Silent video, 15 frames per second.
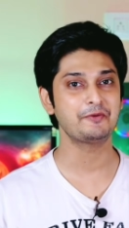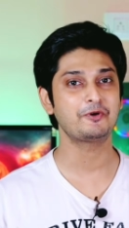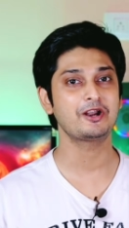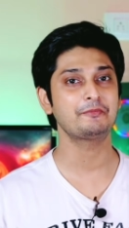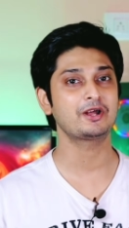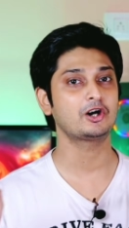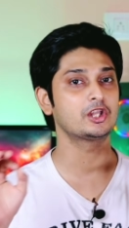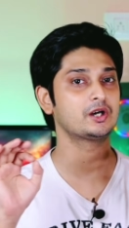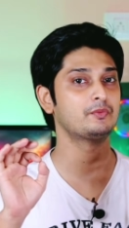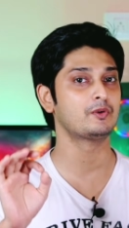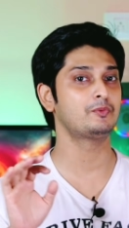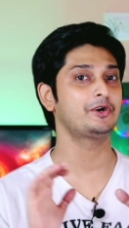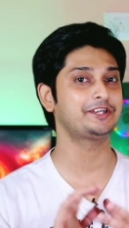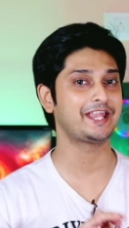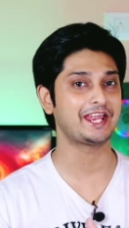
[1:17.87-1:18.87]
এরপর আমরা কথা
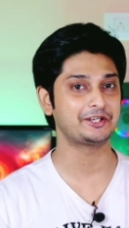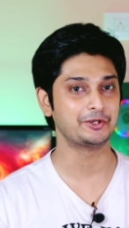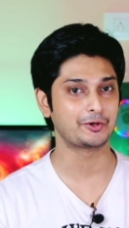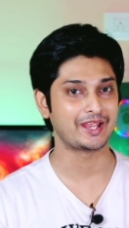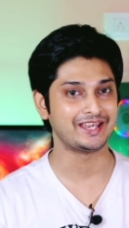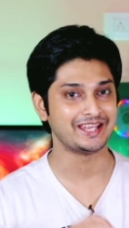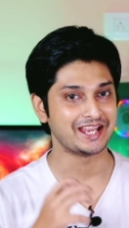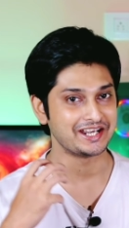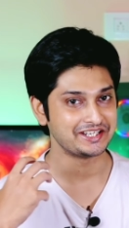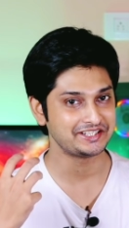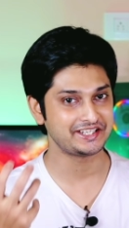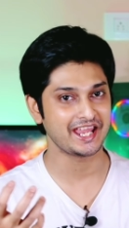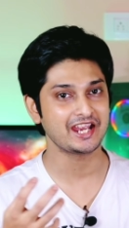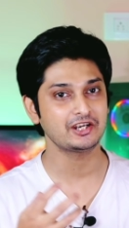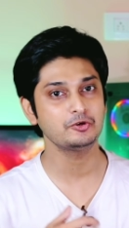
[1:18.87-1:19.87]
বলবো টেকনোকে নিয়ে
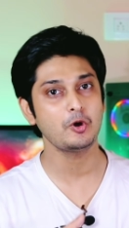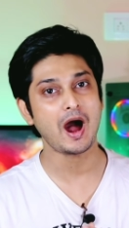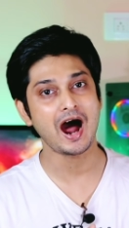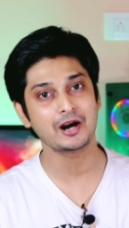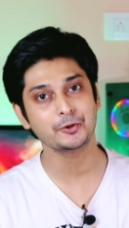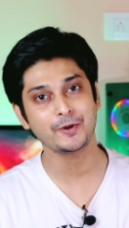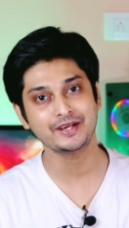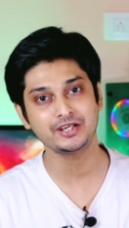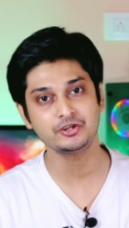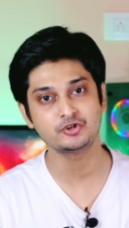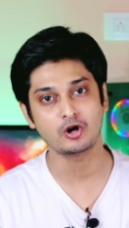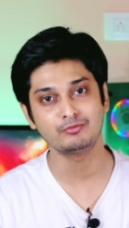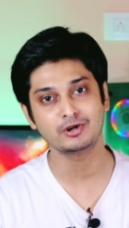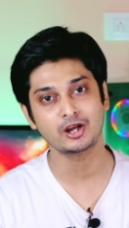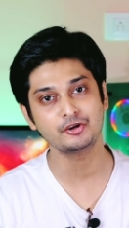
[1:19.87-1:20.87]
টেকনো আরও একটি
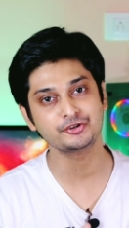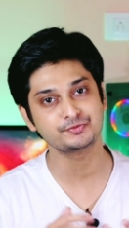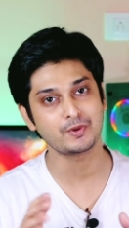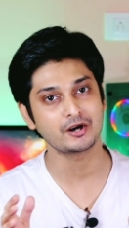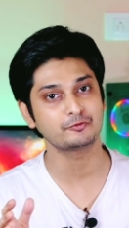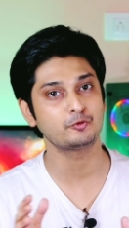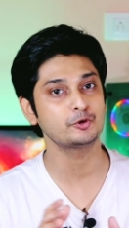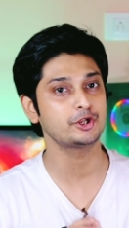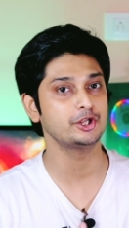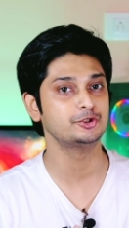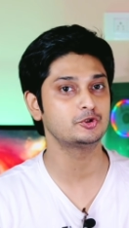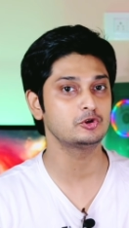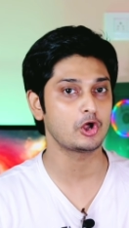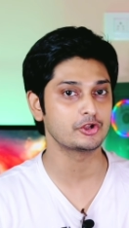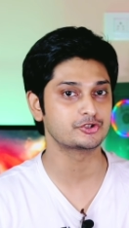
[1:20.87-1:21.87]
জমকালো স্মার্টফোন
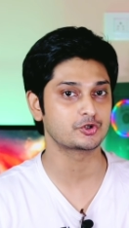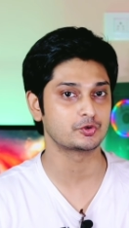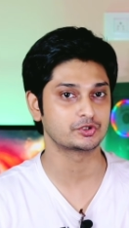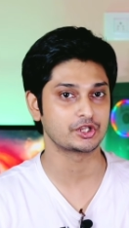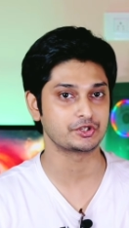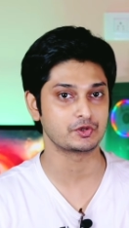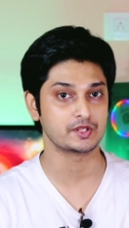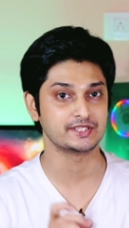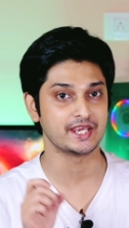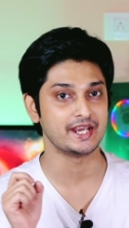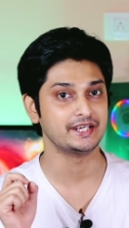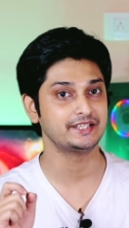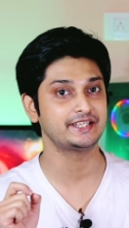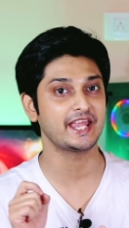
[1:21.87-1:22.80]
কিন্তু লঞ্চ করতে চলেছে